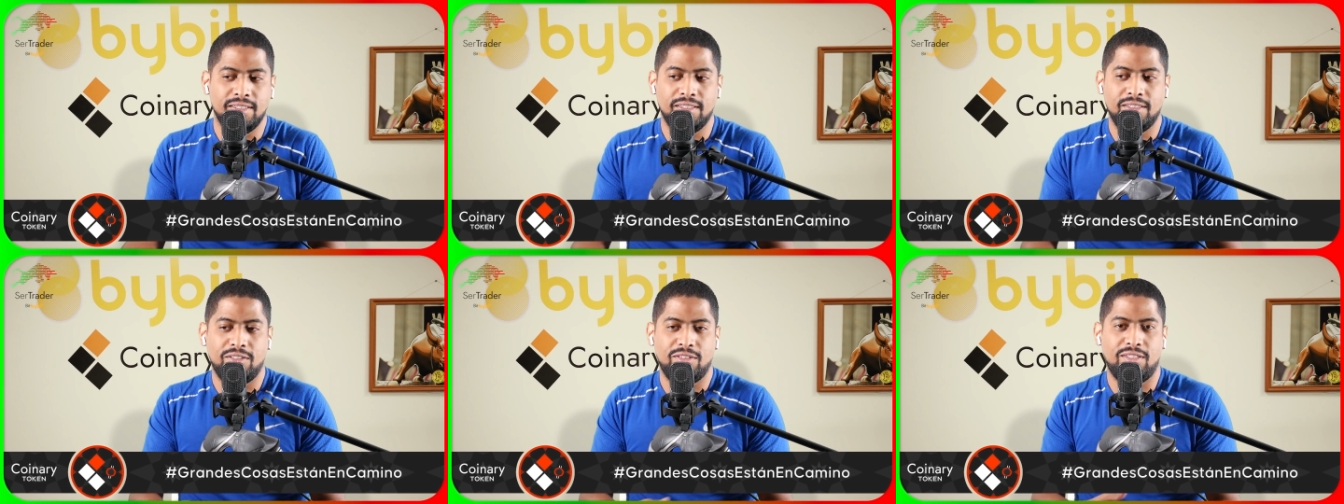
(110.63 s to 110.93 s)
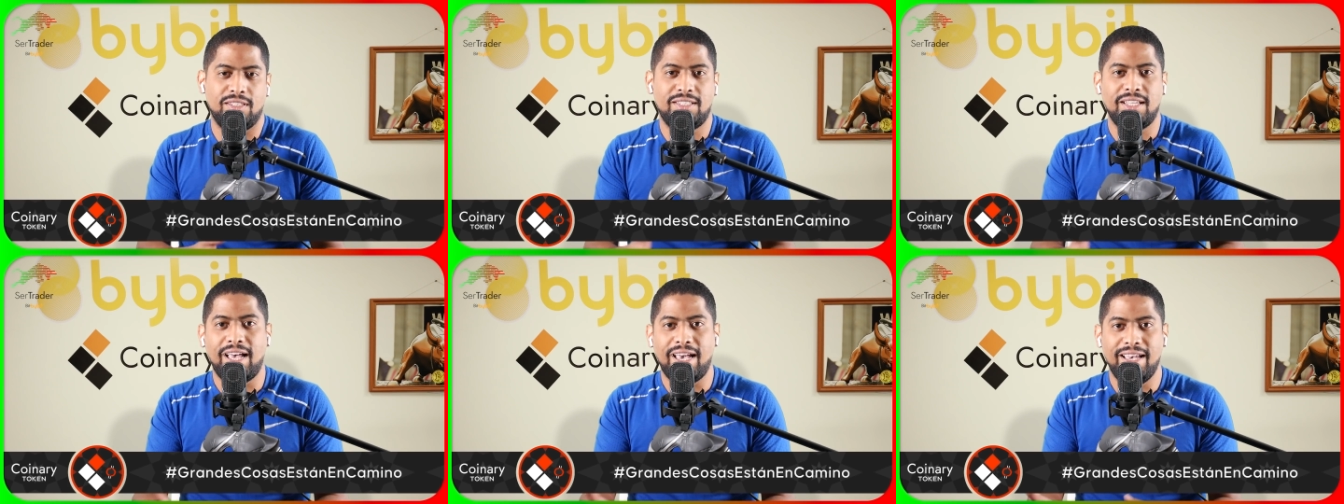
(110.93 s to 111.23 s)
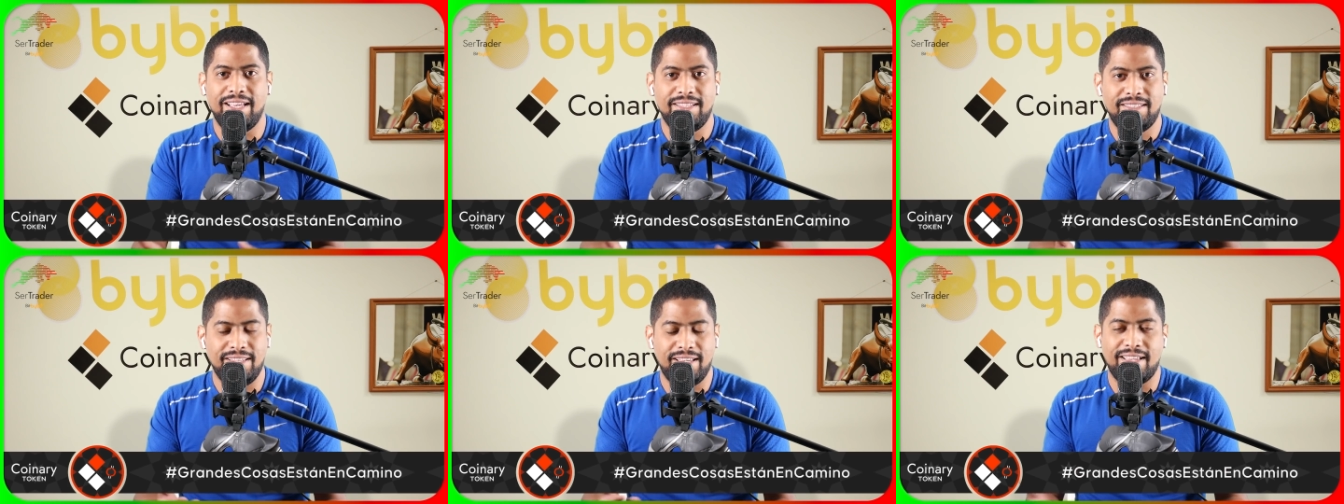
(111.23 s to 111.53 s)
Entonces
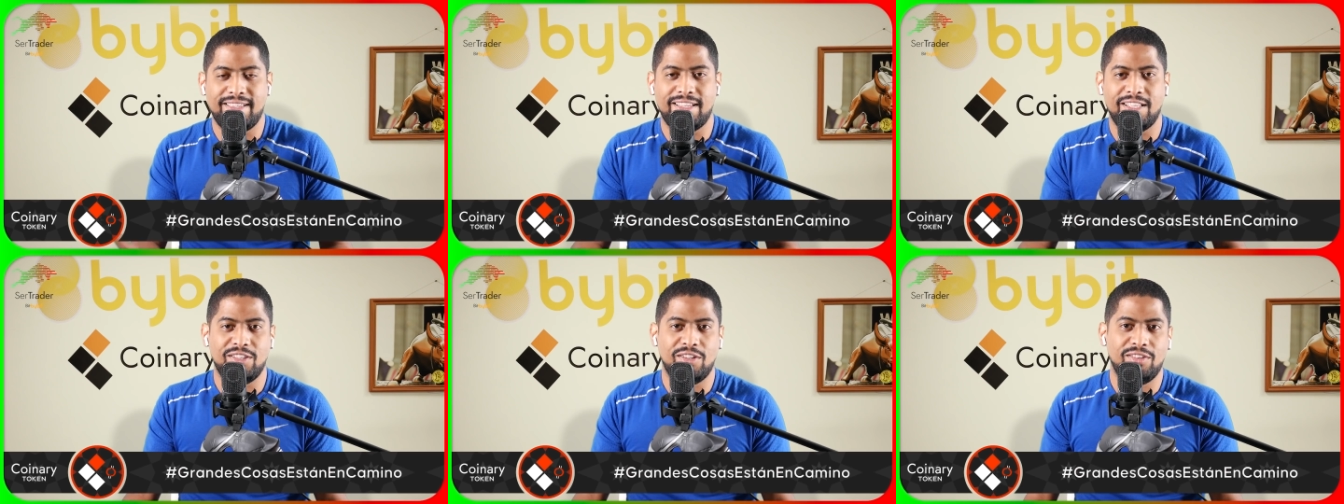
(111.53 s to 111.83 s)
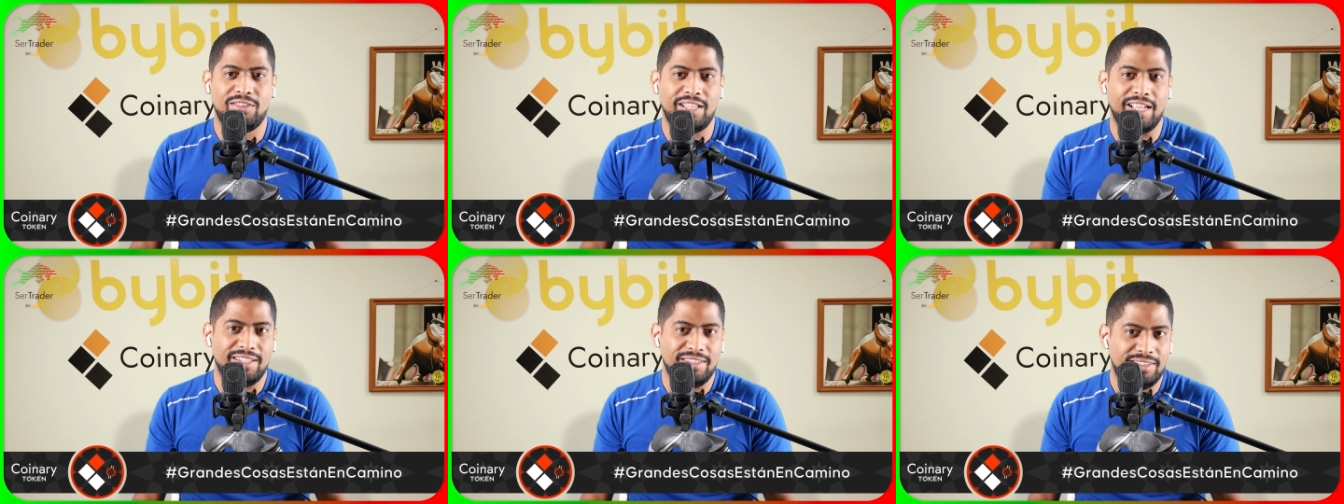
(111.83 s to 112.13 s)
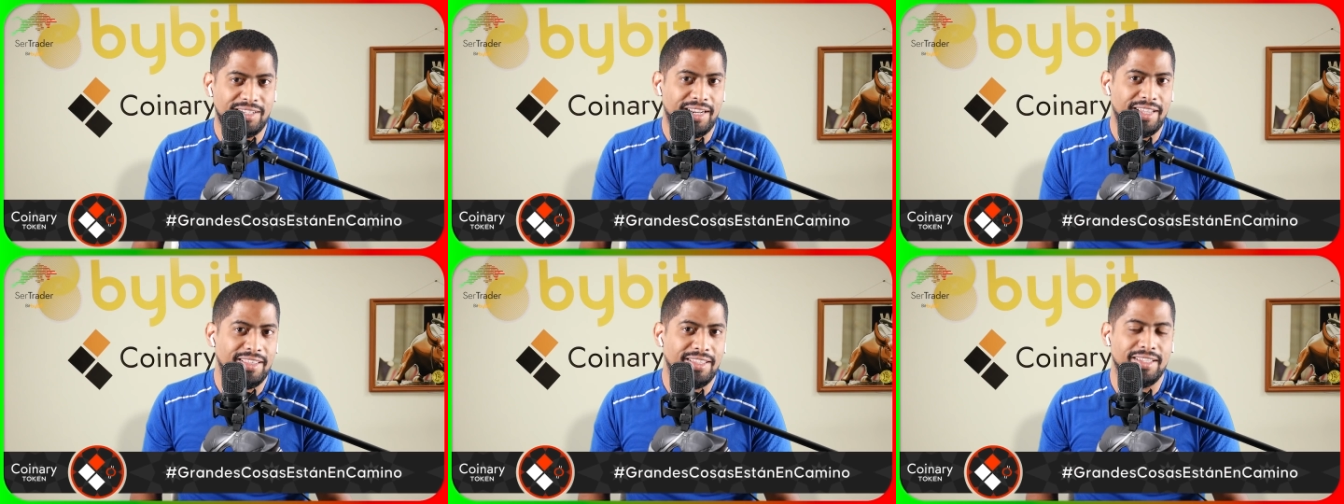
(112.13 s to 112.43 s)
ahí sigue siendo day
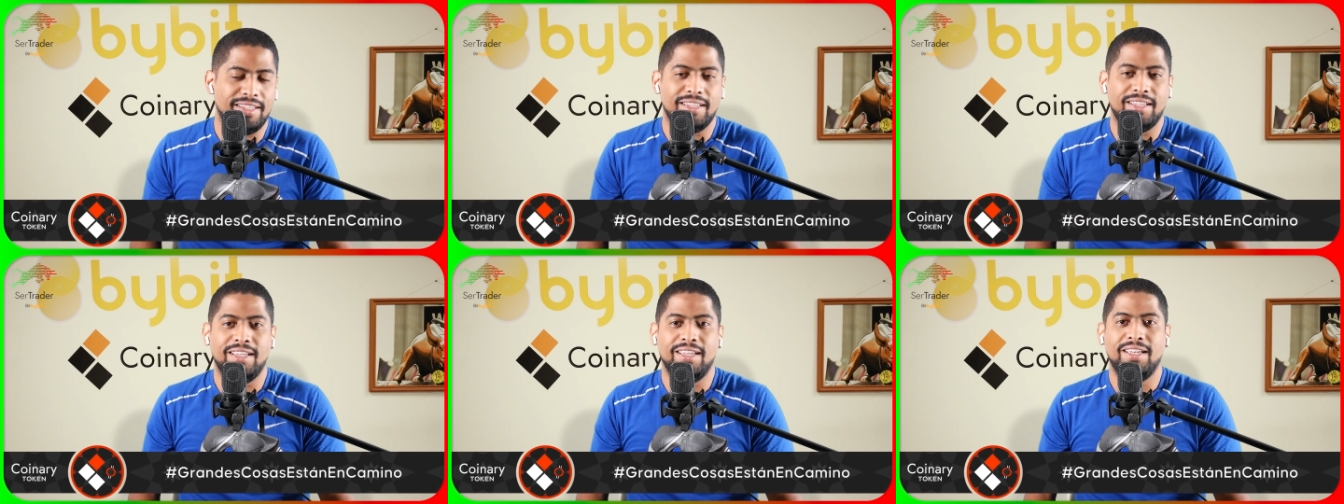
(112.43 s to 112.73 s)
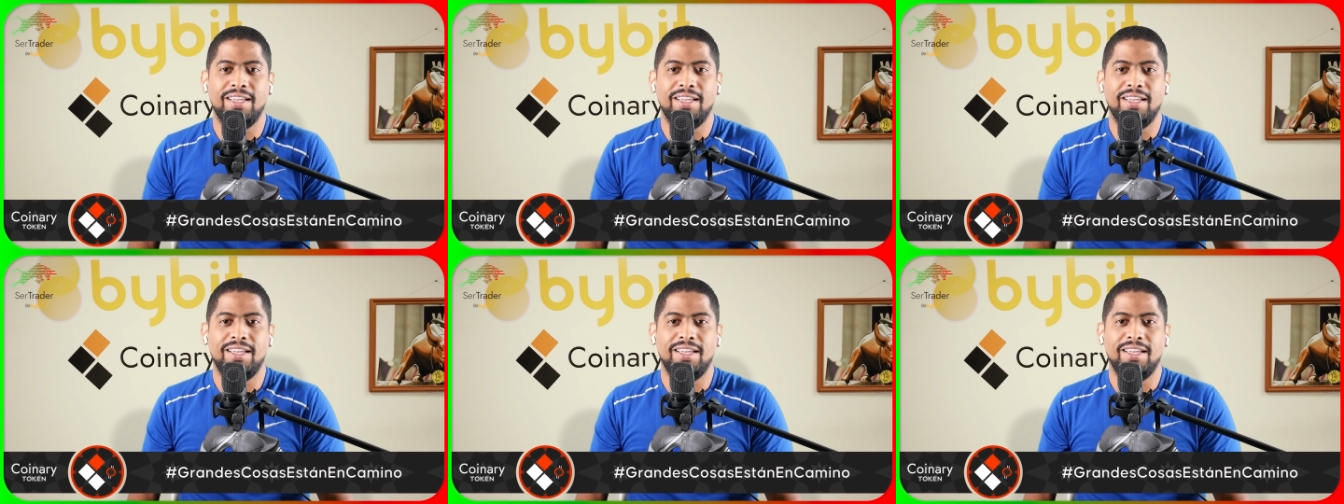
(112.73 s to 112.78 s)
trading.